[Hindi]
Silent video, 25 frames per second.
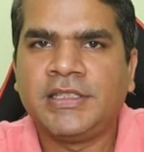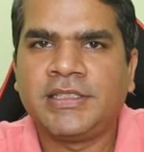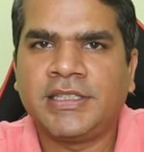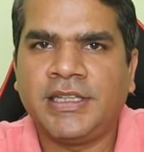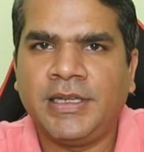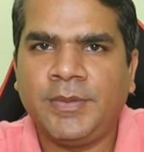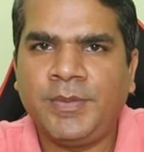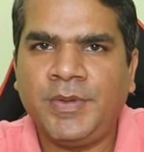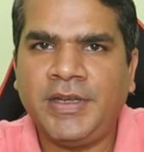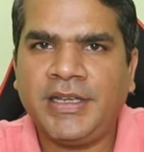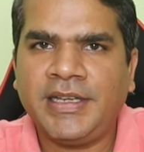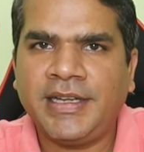
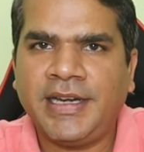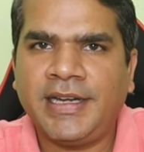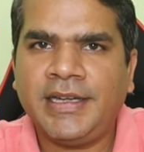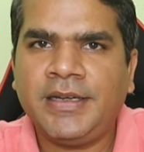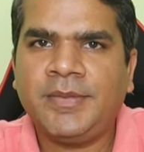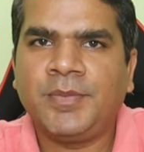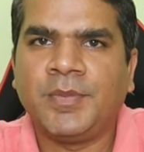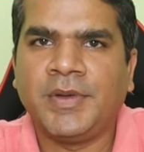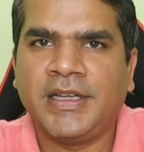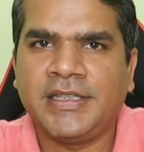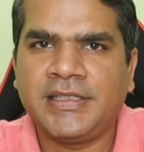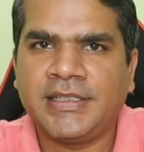स्लीपी
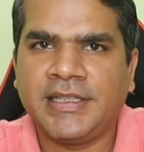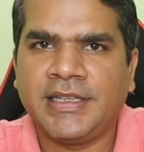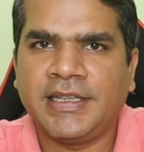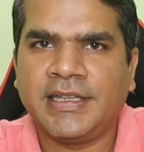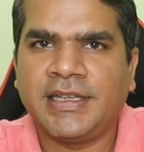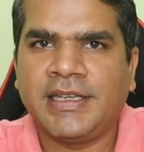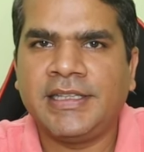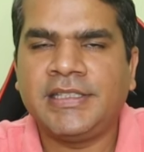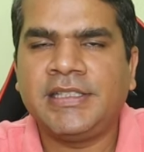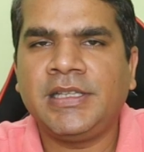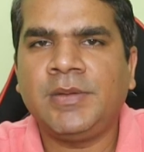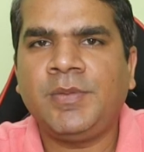कैट में
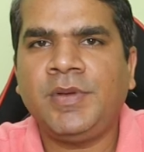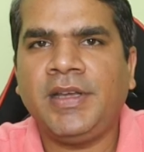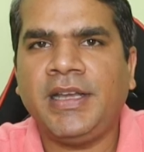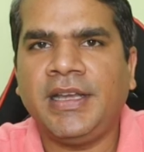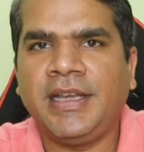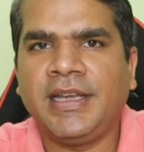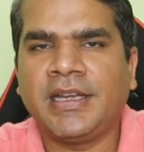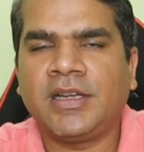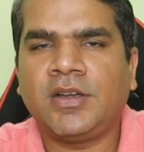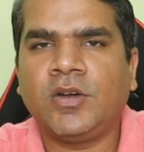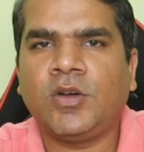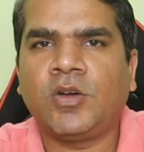से किसी भी
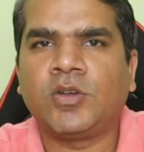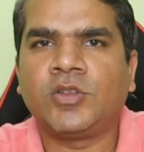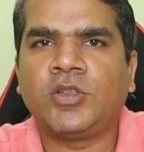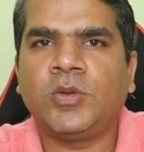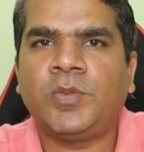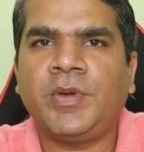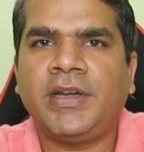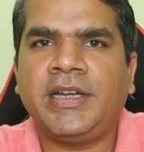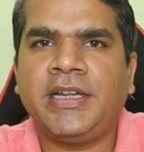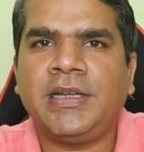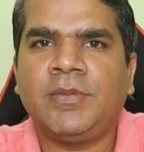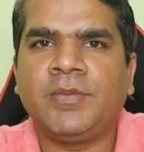एक
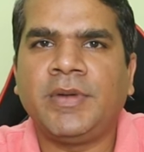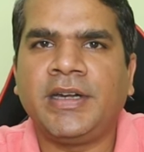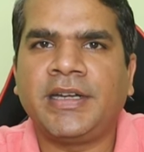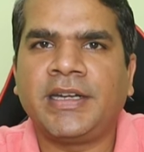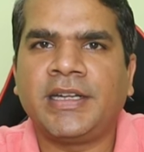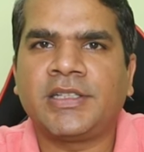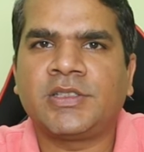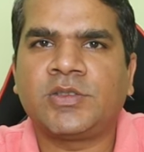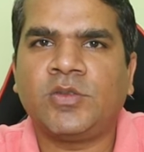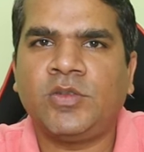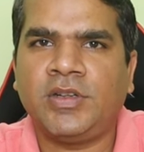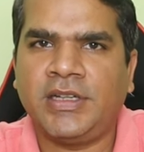ऑर्थोपैटिक
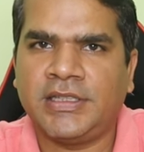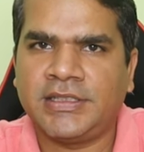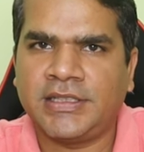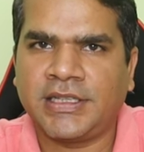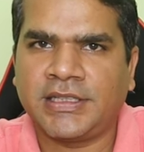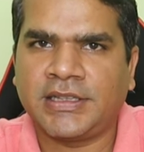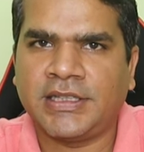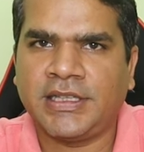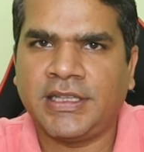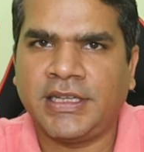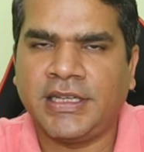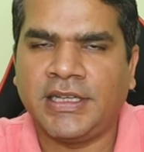मैट्रेस को ले
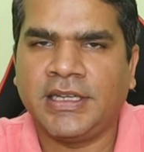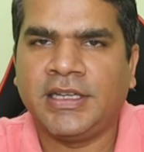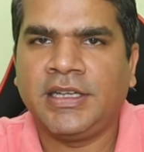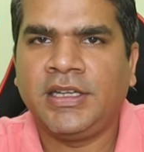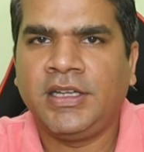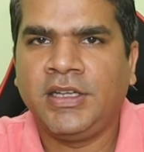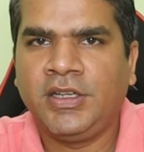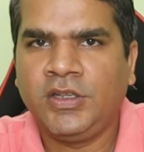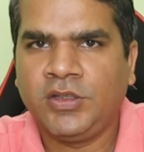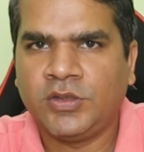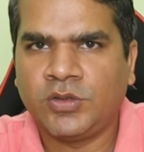सकते हैं